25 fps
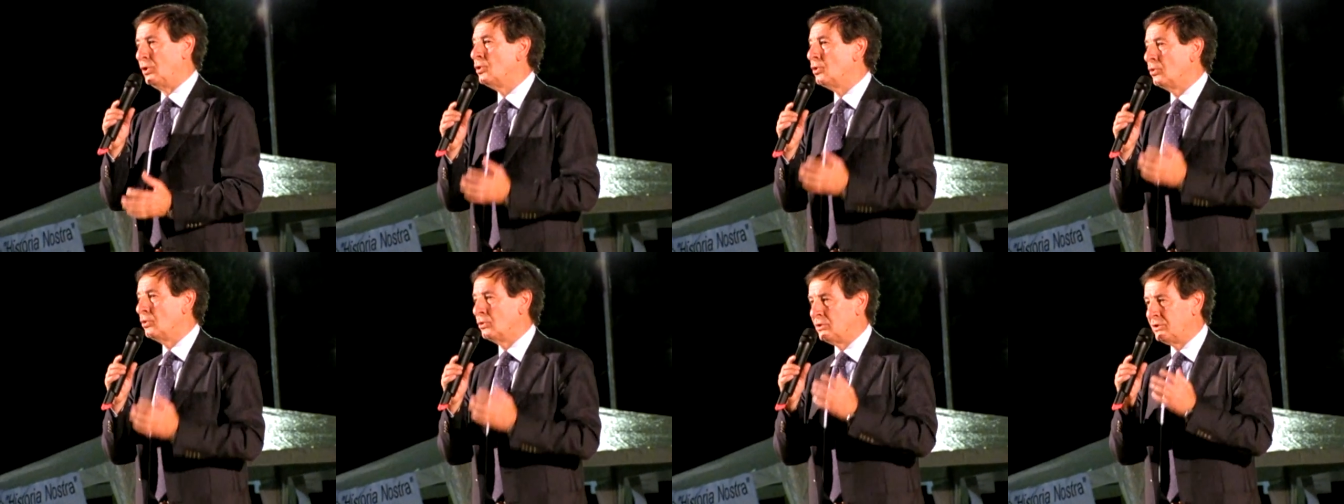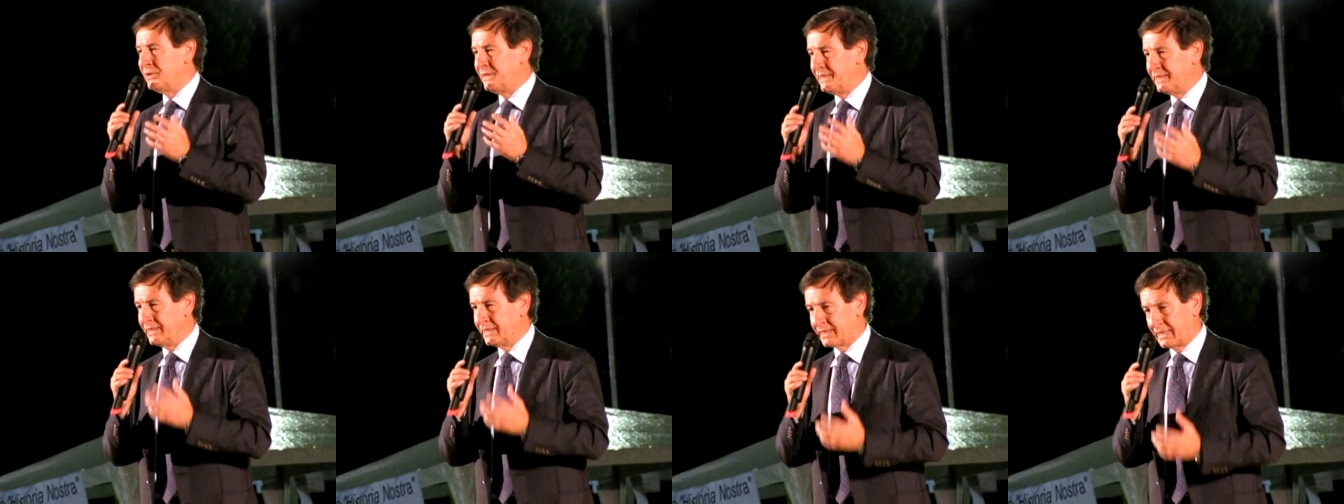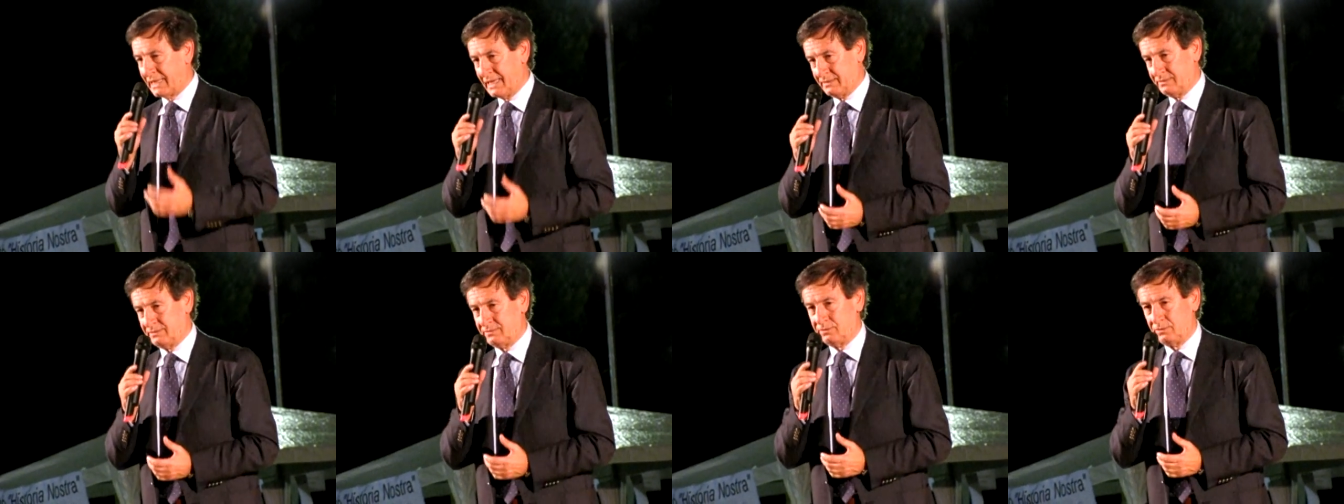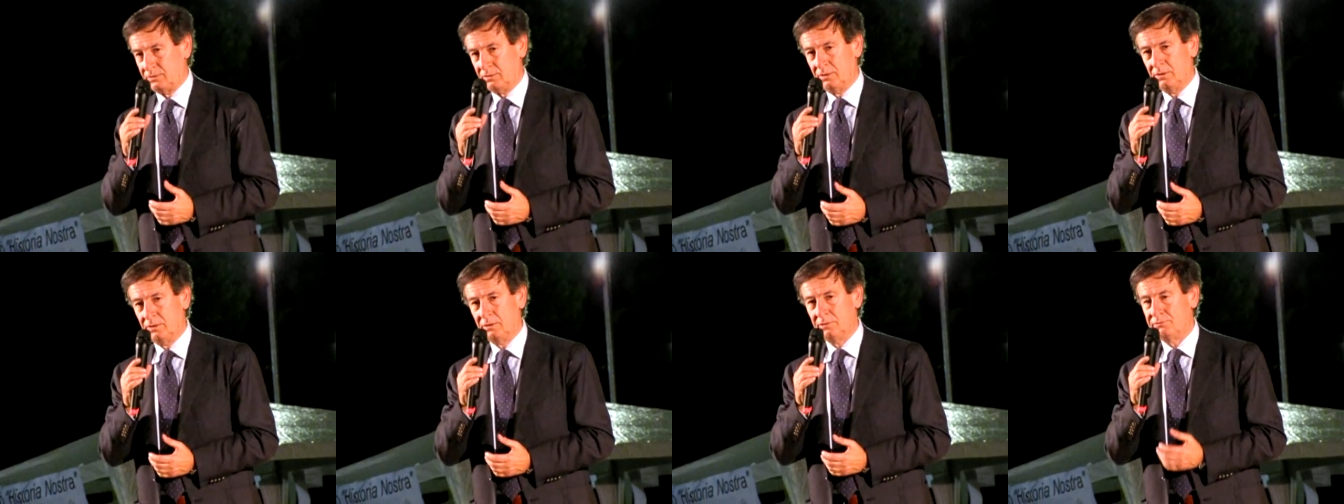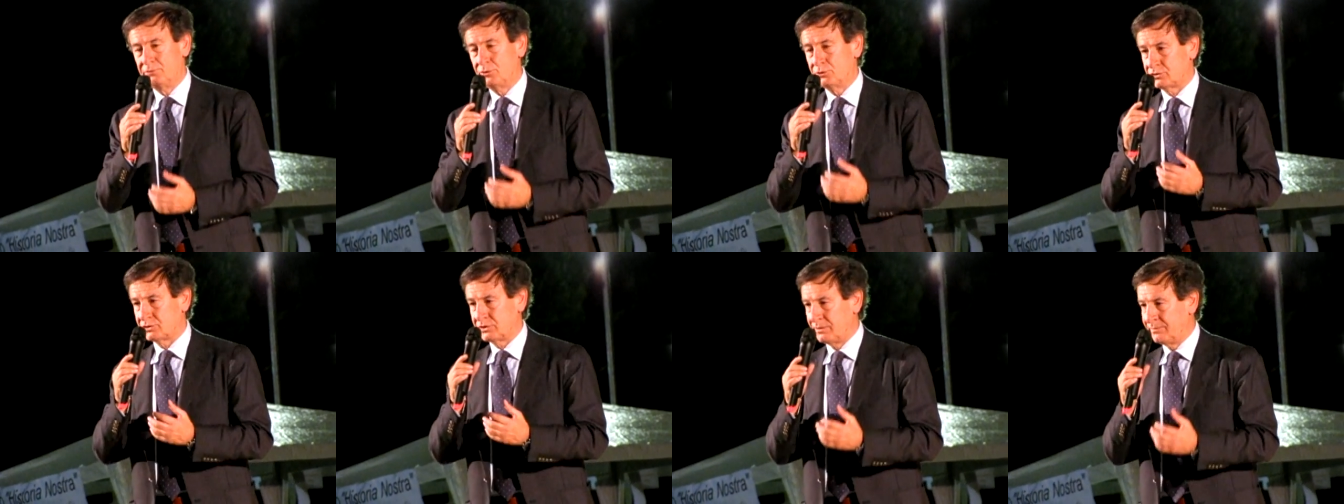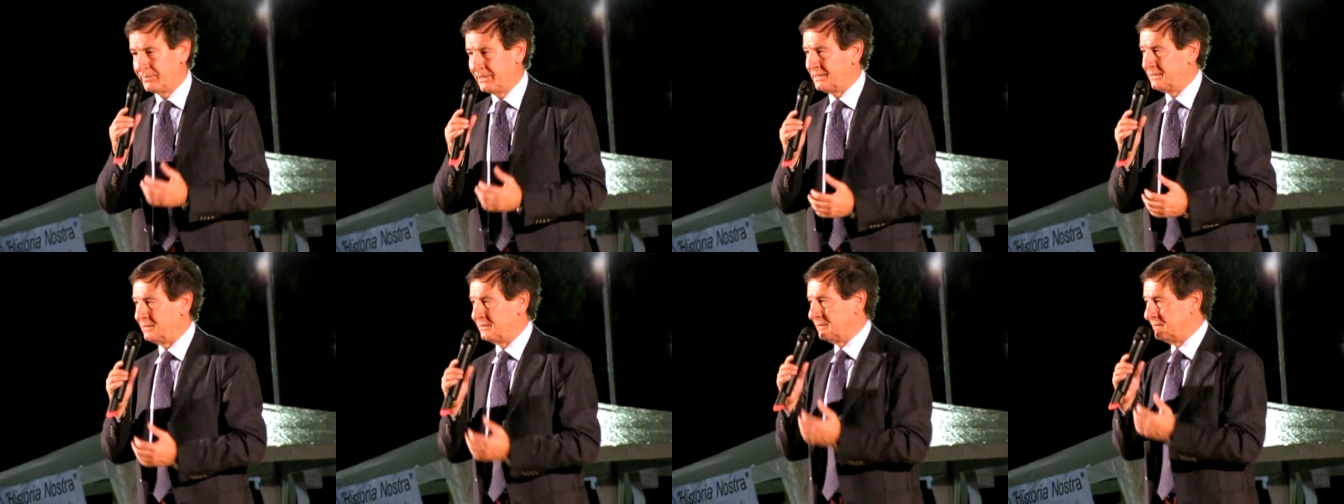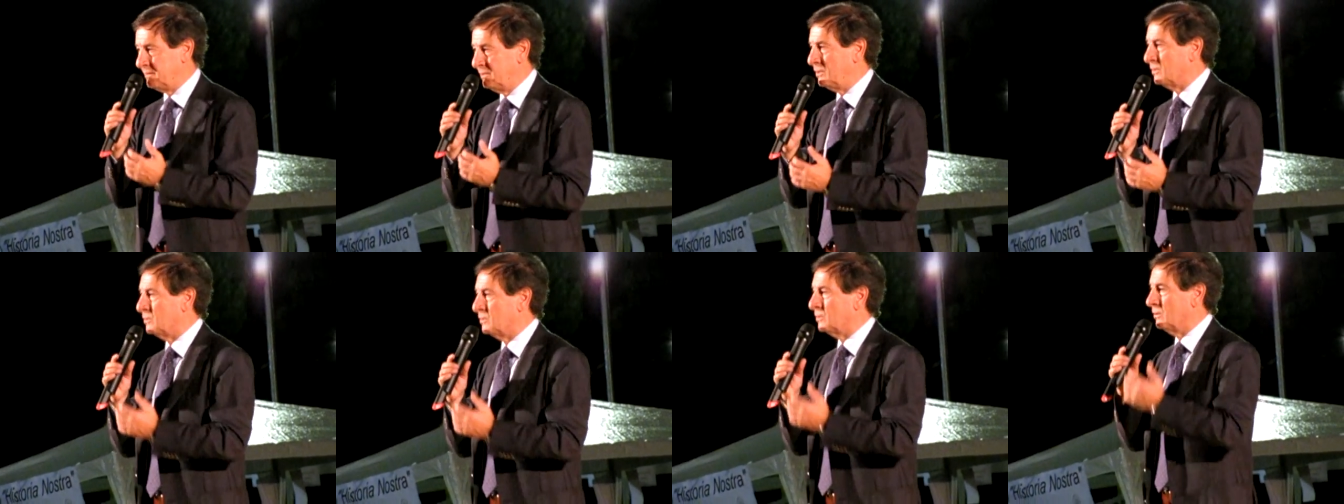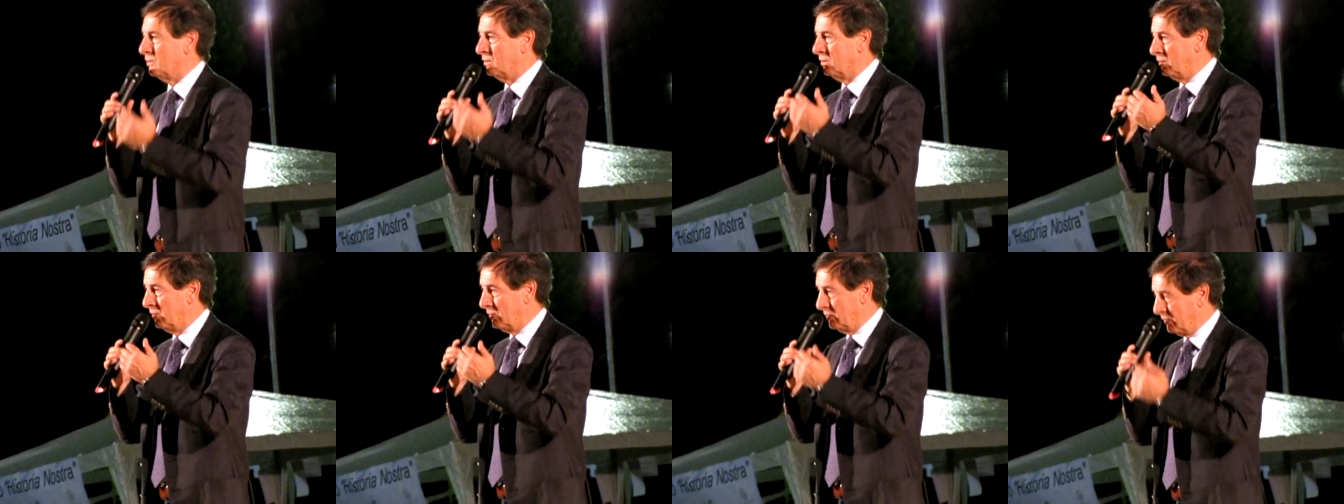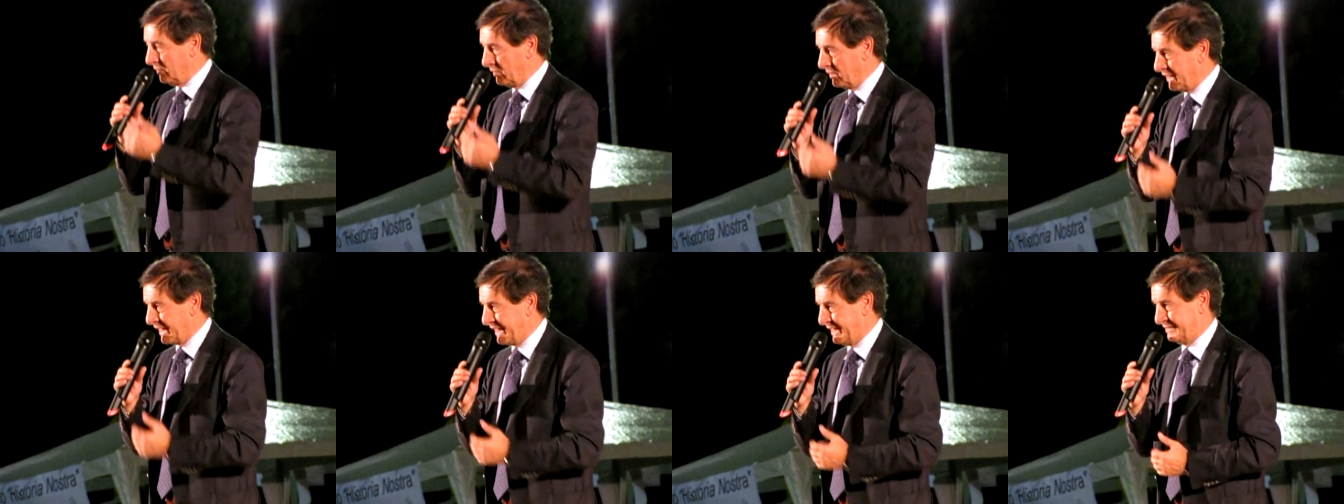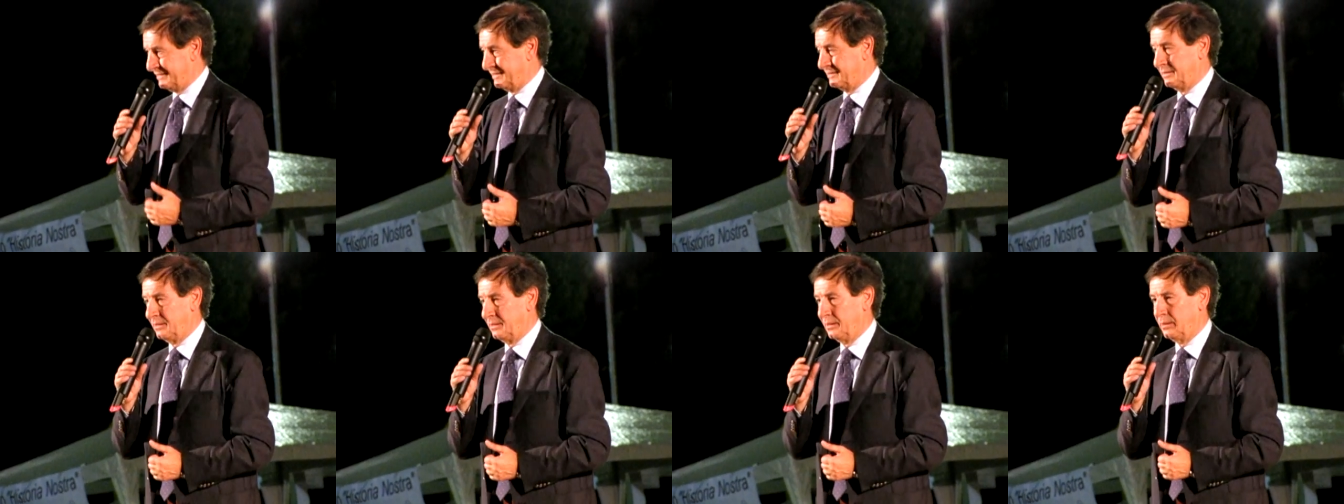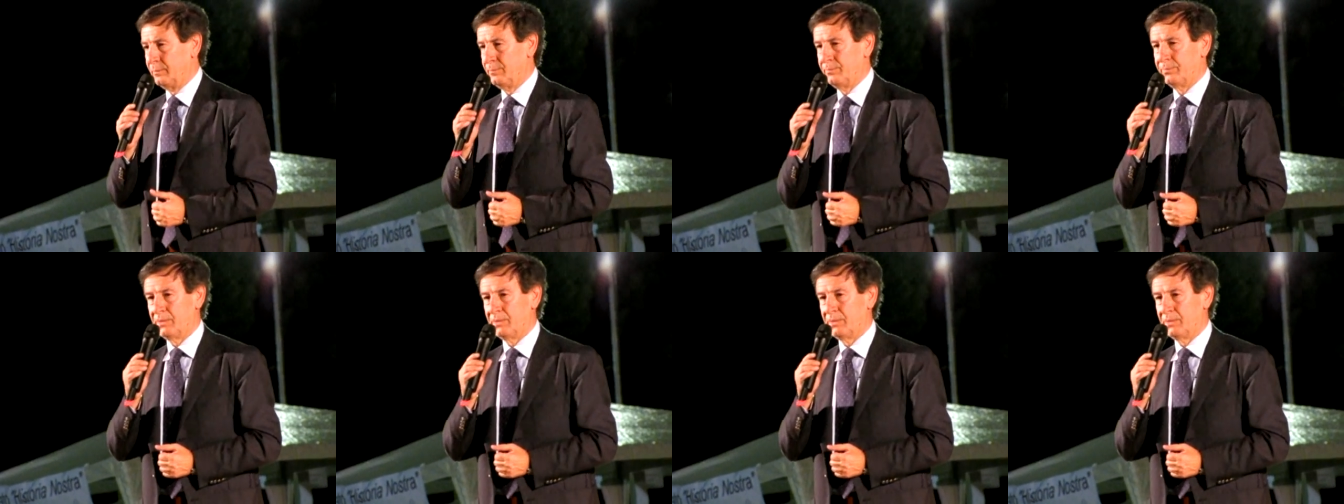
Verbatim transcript: Io li ringrazio, fortemente dico grazie.